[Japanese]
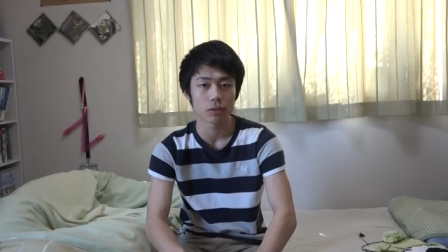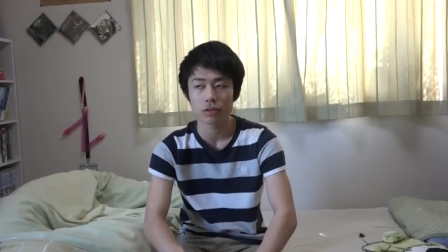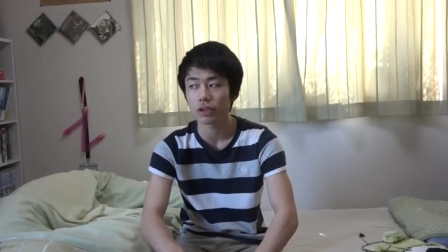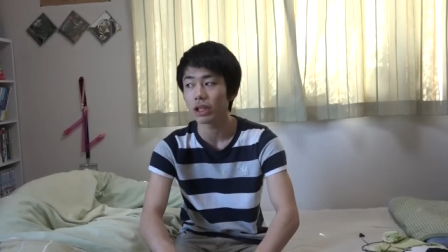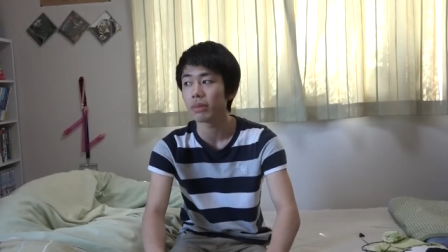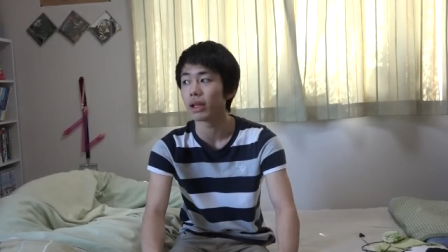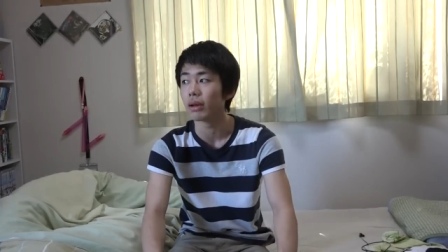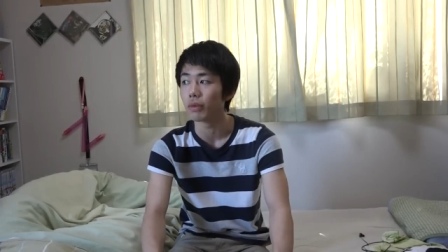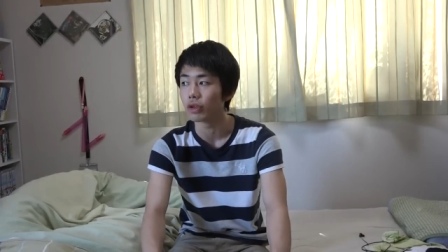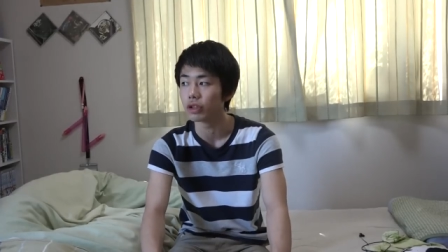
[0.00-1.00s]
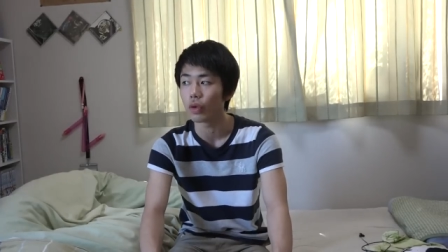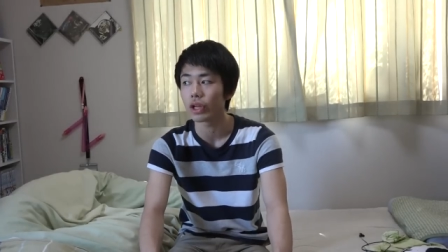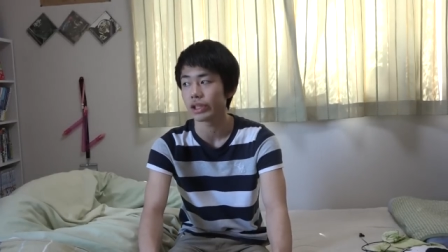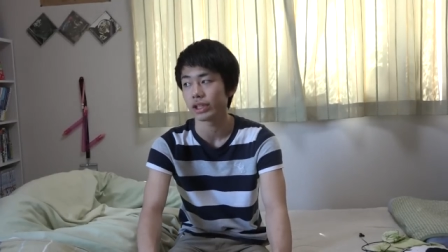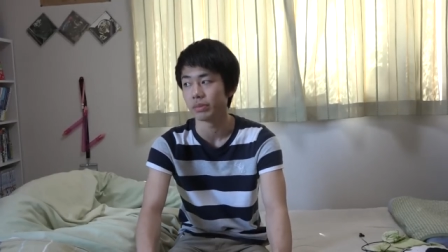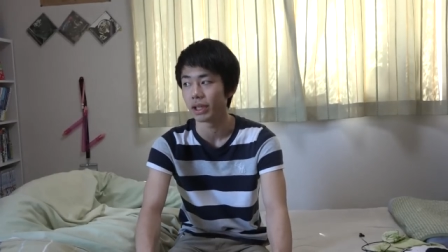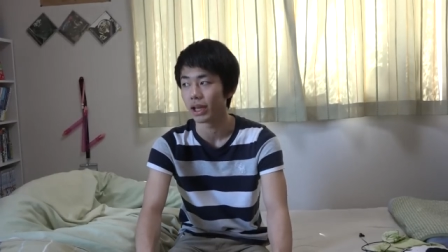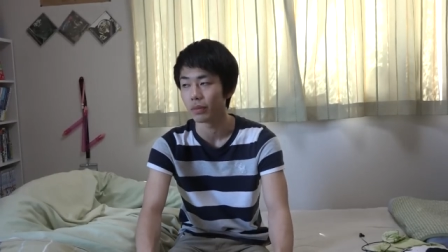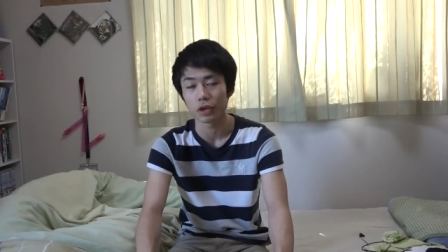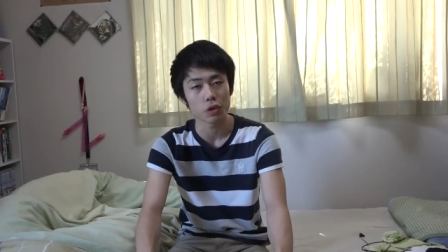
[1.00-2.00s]
本当に今ではもう黒歴史み
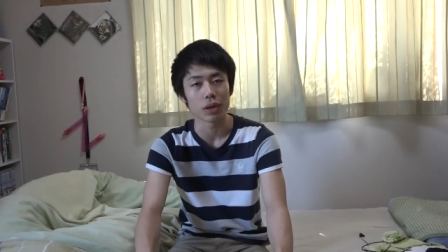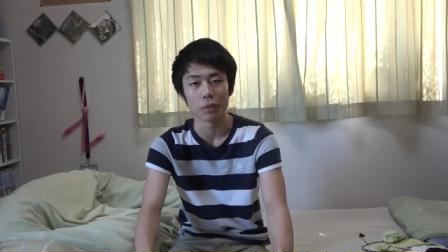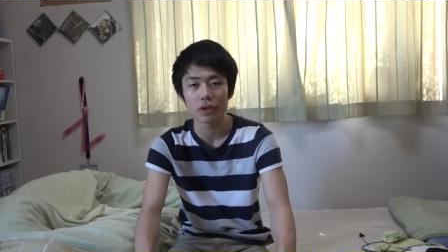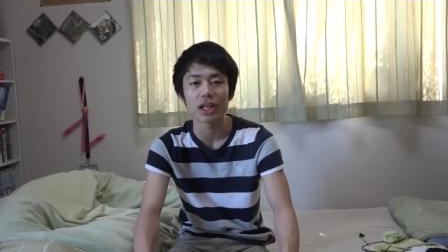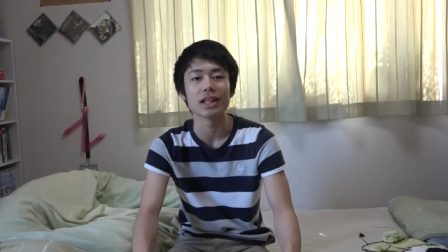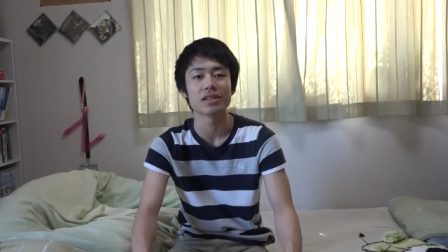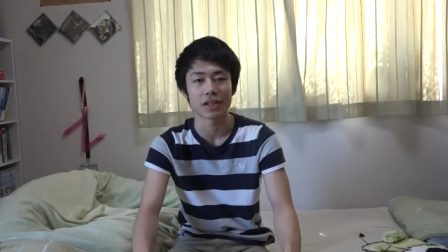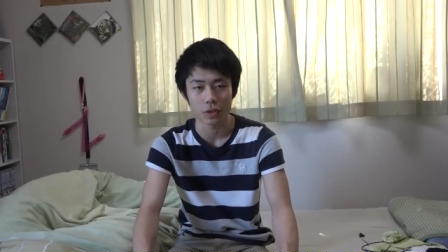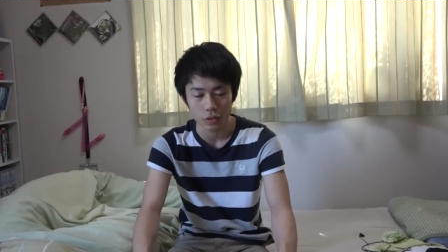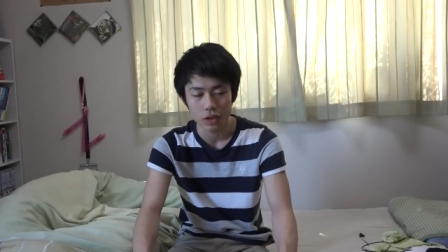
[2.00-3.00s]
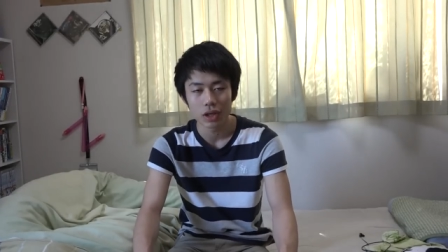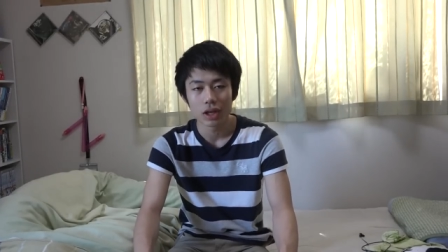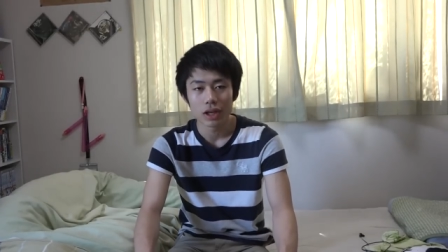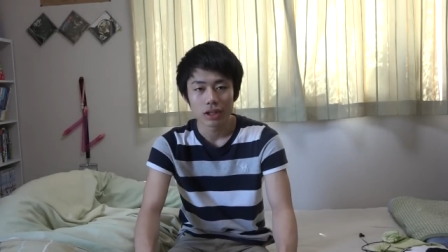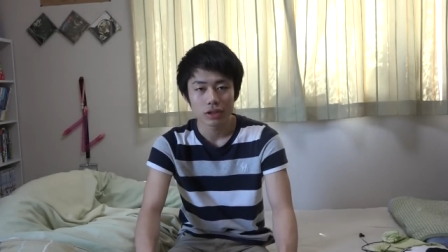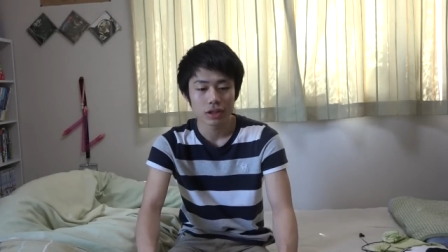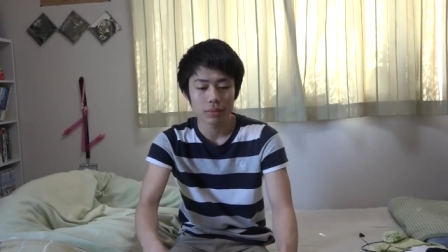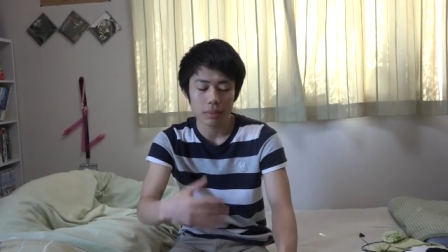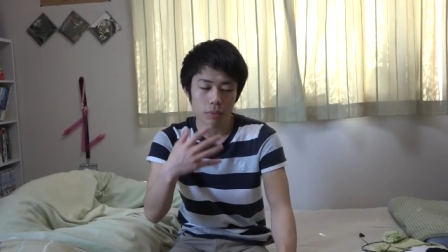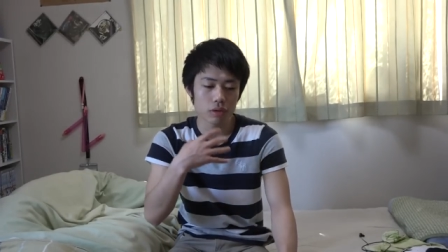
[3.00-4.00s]
たいなようなもんなんですけど、そ
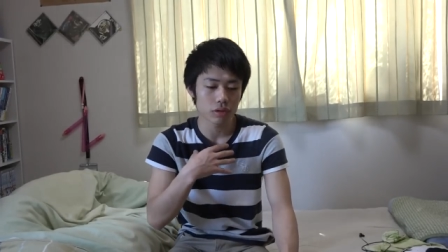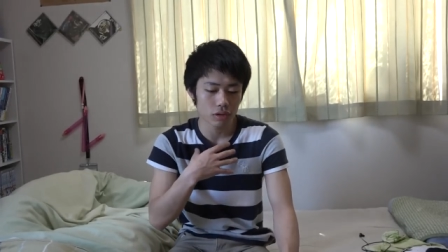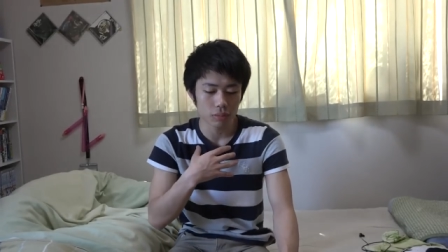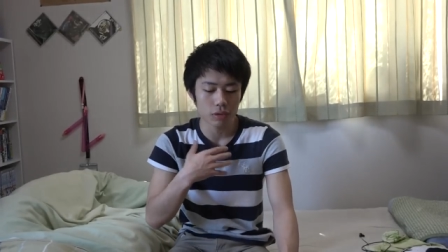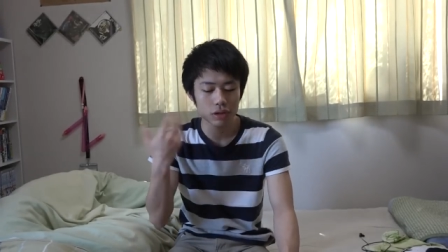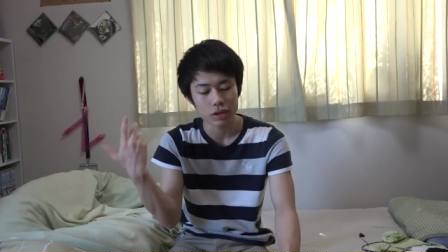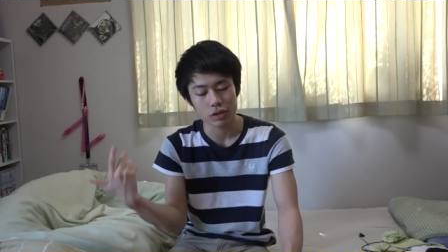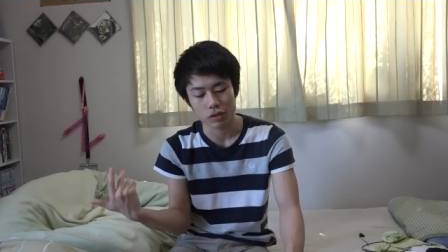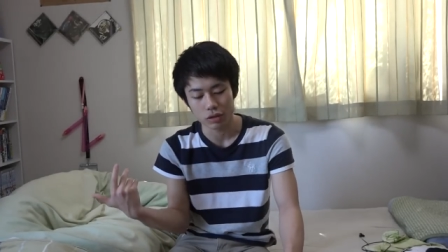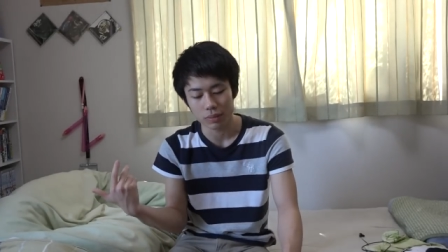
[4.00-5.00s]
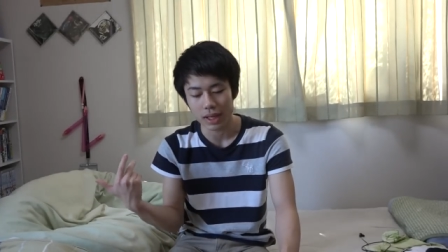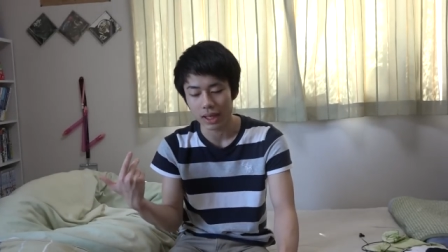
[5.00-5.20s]
れで僕ともう一人ちょっと